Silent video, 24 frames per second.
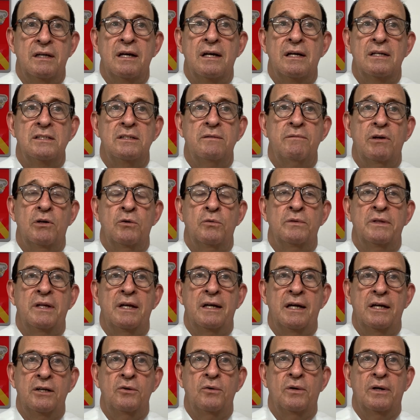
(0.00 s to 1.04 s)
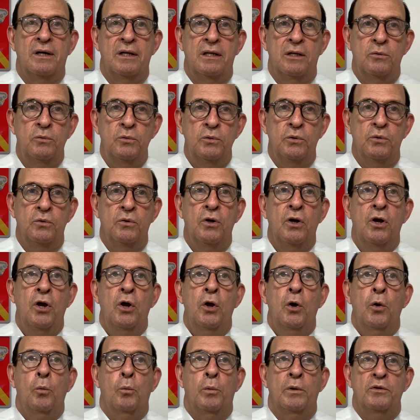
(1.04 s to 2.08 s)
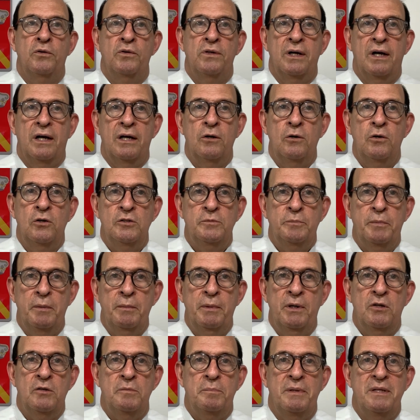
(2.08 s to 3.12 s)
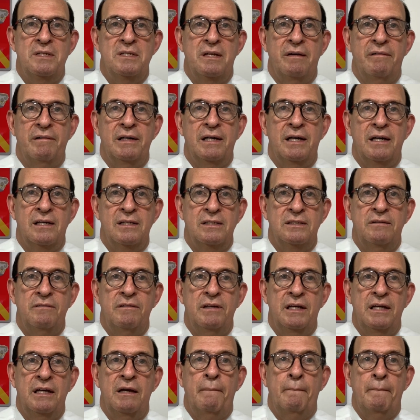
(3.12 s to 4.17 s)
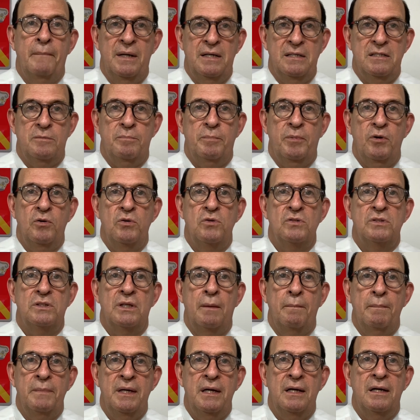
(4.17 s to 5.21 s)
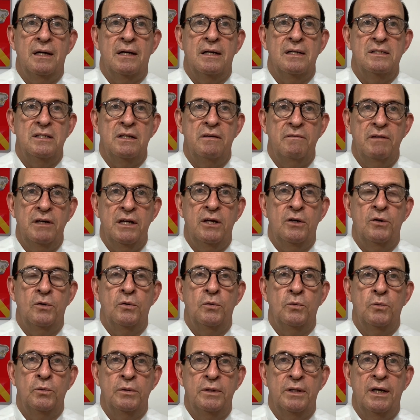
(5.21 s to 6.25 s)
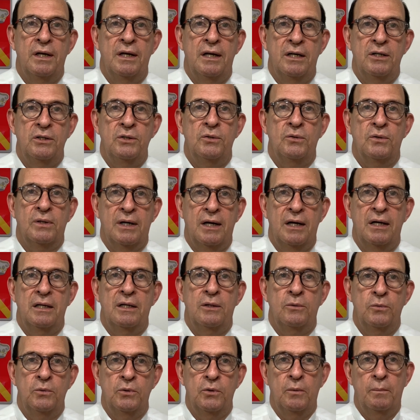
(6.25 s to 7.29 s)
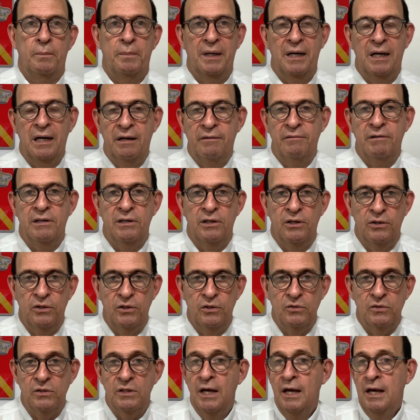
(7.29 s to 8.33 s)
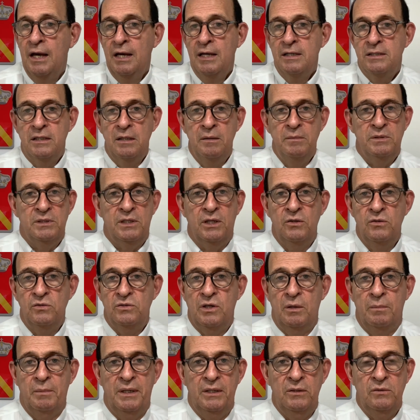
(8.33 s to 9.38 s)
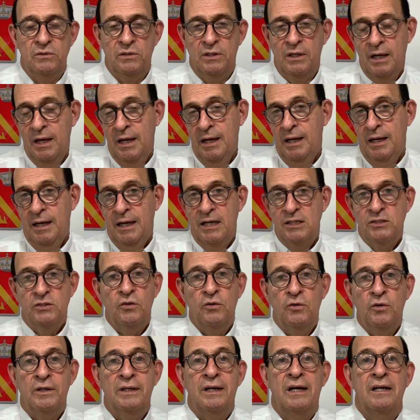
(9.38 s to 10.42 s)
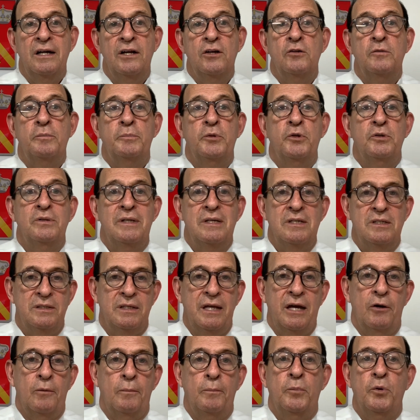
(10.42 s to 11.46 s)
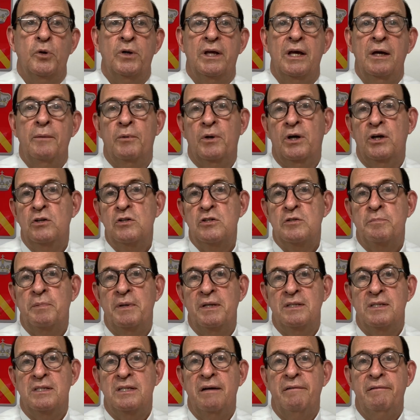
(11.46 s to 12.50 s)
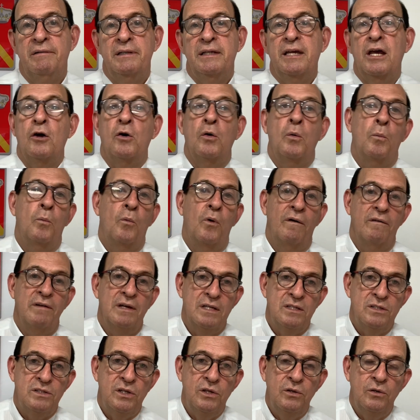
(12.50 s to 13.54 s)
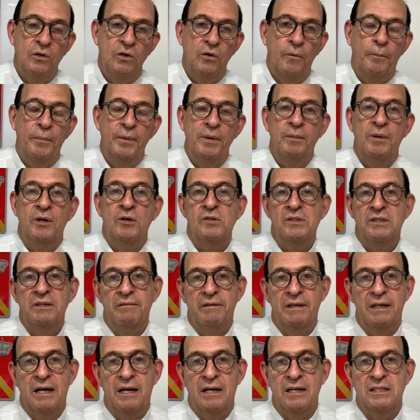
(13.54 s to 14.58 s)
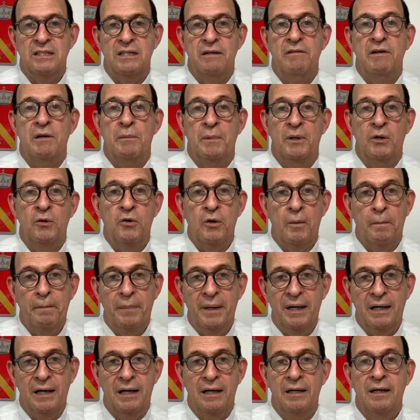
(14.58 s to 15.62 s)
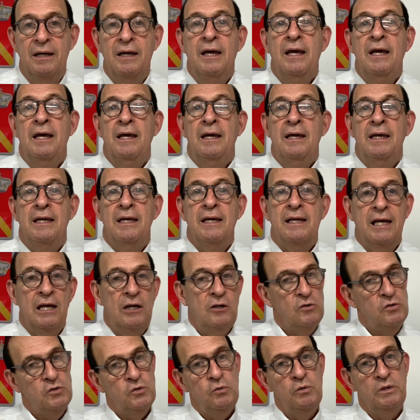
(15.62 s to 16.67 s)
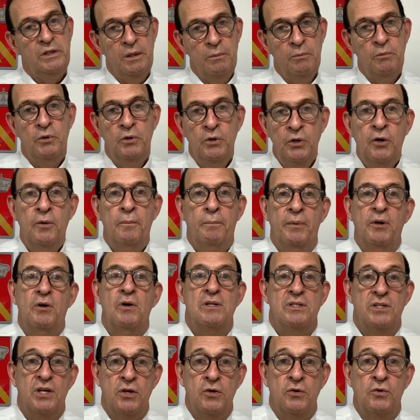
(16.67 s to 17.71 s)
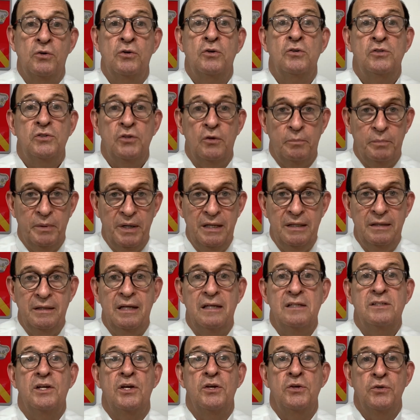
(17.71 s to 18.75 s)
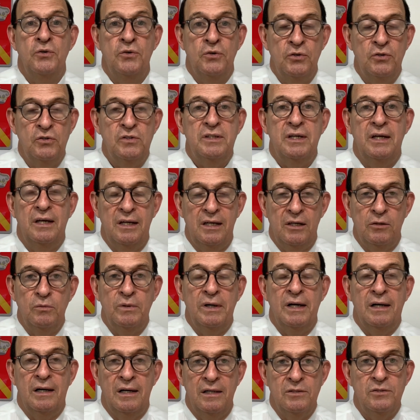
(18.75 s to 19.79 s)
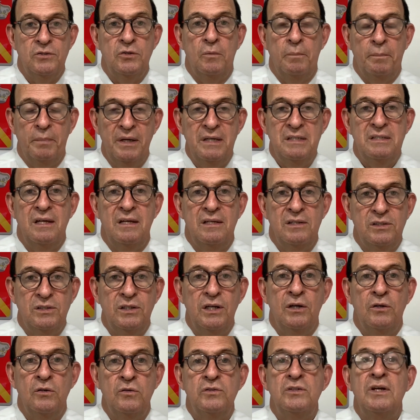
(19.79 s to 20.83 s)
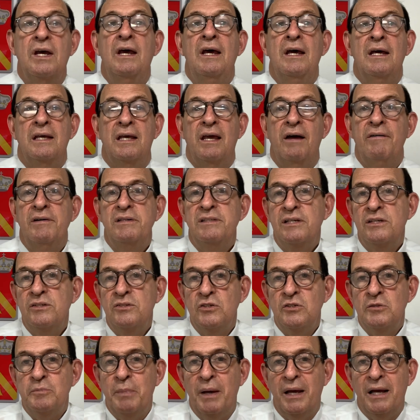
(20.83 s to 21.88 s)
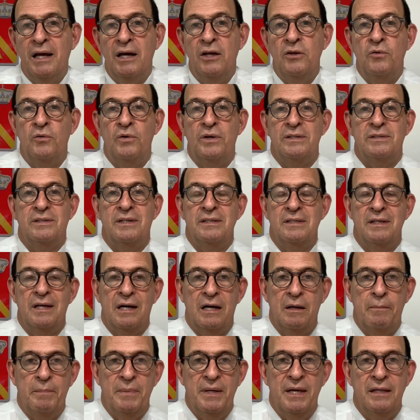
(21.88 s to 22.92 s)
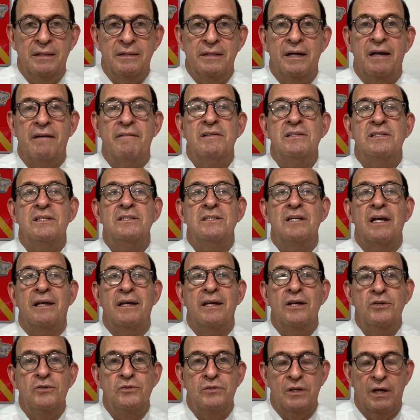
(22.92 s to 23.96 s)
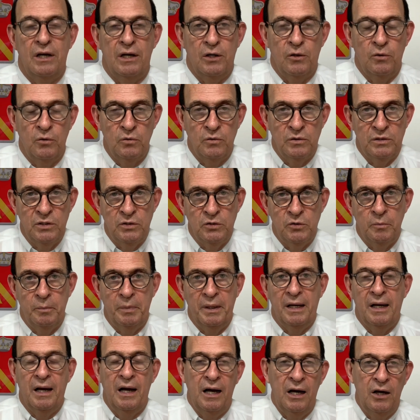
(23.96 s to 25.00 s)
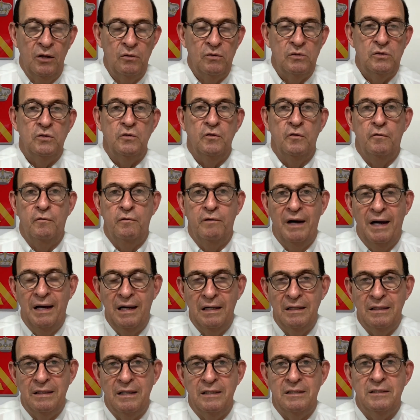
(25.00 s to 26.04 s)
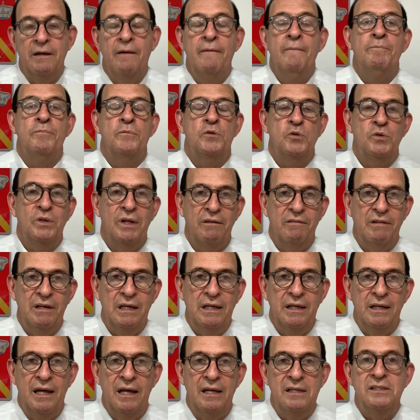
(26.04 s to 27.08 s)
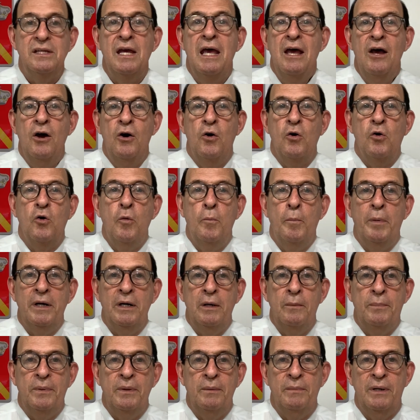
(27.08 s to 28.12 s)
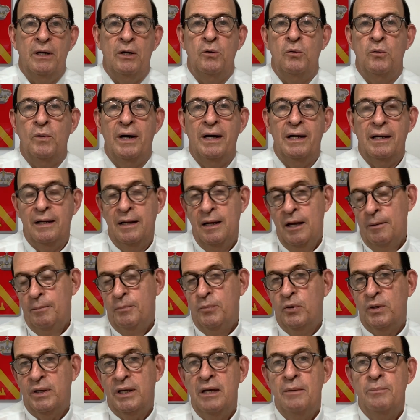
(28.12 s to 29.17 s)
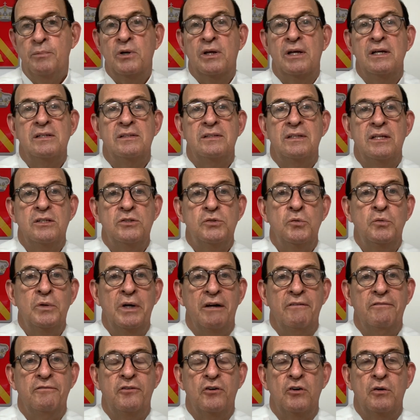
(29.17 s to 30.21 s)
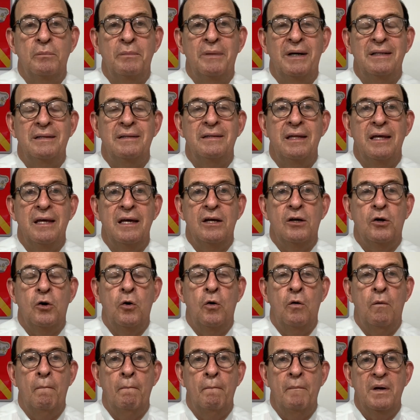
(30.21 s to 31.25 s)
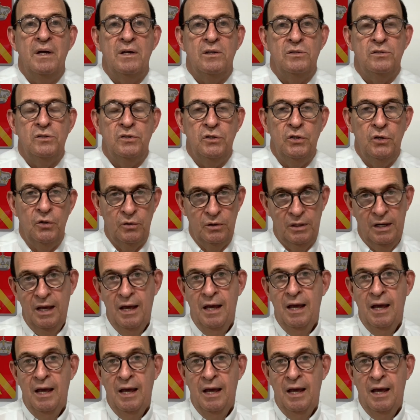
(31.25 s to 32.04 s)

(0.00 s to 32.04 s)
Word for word: y recibieron un denario cada uno. Cuando llegaron los primeros pensaban que recibirían más, pero ellos también recibieron un denario cada uno. Palabra de Dios. Sí, mis queridos hermanos, estos jornaleros protestaron. ¿Por qué? Porque ellos pensaban que como habían sido los primeros iban a recibir mejor paga y que los últimos no. Pero el Señor nos sorprende, el Señor nos quiere dar una gran sorpresa, decirnos que a veces esos pecadores que se arrepienten, a veces aquellos que reconocen su pecado, sus faltas, sus debilidades, ocupan el primer lugar. ¿Por qué? Porque esta es una forma de conversión.